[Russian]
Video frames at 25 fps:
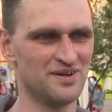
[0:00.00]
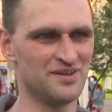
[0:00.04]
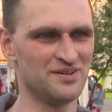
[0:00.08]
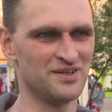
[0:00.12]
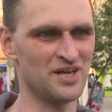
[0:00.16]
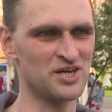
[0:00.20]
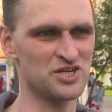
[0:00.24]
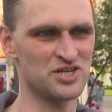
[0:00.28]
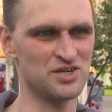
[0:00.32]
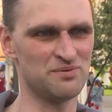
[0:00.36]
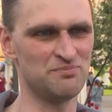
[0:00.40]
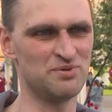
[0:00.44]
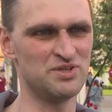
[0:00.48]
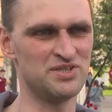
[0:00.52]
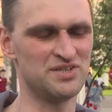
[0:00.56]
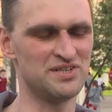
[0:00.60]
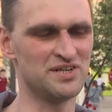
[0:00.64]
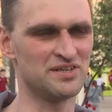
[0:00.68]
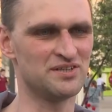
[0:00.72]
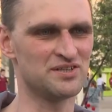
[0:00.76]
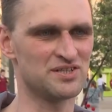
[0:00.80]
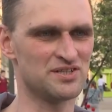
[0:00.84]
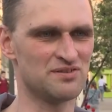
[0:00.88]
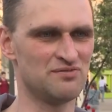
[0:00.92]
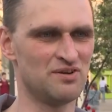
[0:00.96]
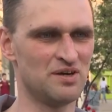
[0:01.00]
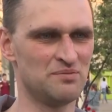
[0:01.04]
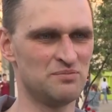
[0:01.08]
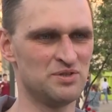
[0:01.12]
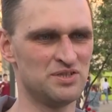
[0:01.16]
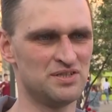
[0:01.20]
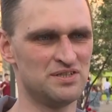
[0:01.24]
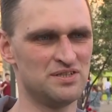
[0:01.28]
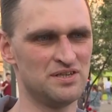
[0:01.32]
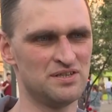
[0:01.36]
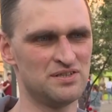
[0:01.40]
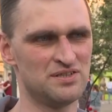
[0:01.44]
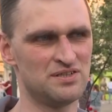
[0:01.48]
нашей беседы с вами
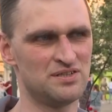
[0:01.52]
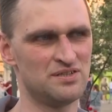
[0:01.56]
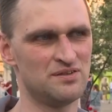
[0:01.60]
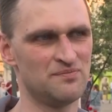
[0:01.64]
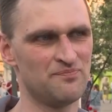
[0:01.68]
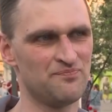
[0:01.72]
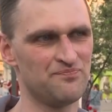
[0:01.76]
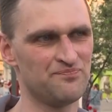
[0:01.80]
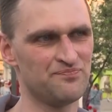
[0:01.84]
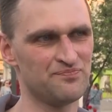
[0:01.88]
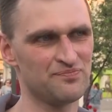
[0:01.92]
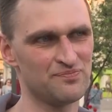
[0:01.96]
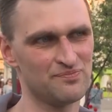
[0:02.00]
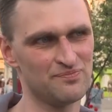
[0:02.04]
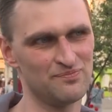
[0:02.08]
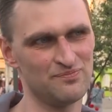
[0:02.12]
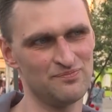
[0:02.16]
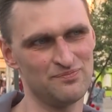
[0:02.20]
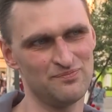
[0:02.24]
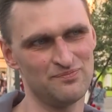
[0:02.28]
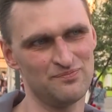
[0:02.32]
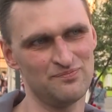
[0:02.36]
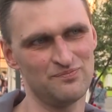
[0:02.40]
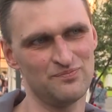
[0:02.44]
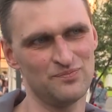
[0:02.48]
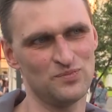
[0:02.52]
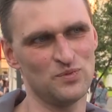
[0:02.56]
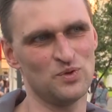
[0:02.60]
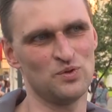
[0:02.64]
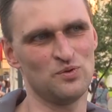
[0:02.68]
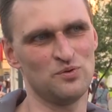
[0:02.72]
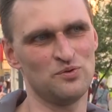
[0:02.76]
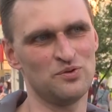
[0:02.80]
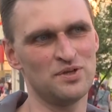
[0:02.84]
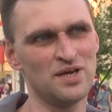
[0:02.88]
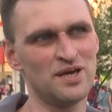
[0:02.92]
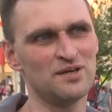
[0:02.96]
здесь. Но ну,